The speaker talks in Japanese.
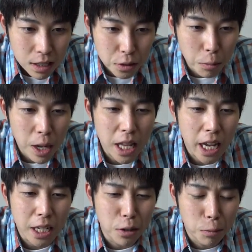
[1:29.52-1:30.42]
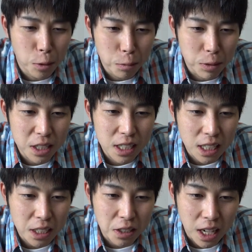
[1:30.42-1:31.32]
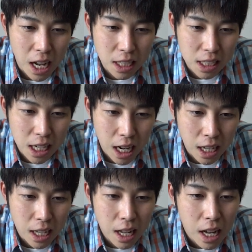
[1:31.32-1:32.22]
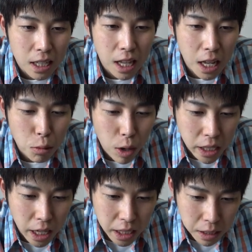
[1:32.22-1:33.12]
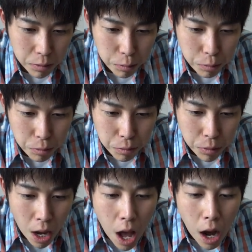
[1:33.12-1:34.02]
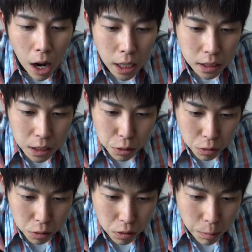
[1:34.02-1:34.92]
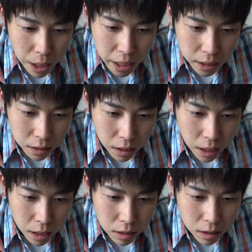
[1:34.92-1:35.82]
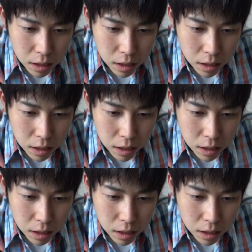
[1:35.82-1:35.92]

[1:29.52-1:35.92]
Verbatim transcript: 読めないよもう難しくて漢字がなんとか光アンチ重力バリアだって